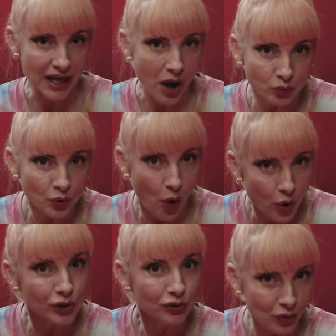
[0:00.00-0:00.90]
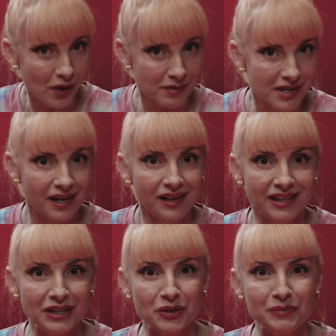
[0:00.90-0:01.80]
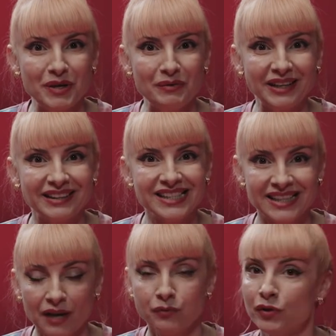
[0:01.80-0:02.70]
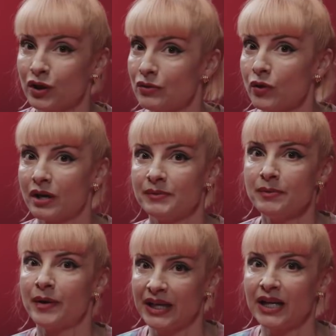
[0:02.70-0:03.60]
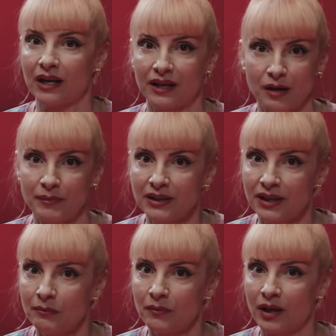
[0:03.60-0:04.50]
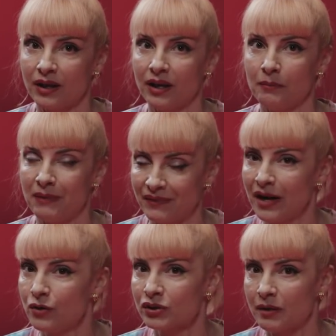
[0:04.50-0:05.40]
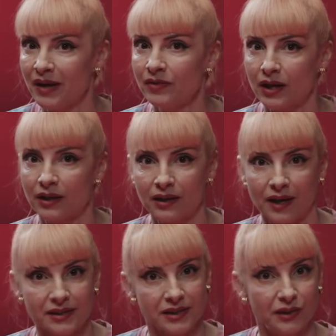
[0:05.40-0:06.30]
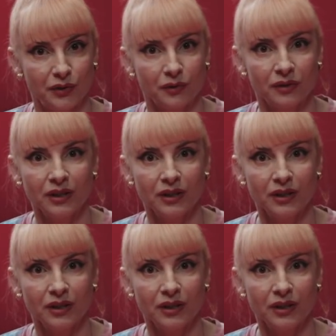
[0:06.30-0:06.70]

y aún hoy todavía, en el 2020, sigue funcionando de la misma manera. Realmente eh, mandan los que mandan en cada sitio.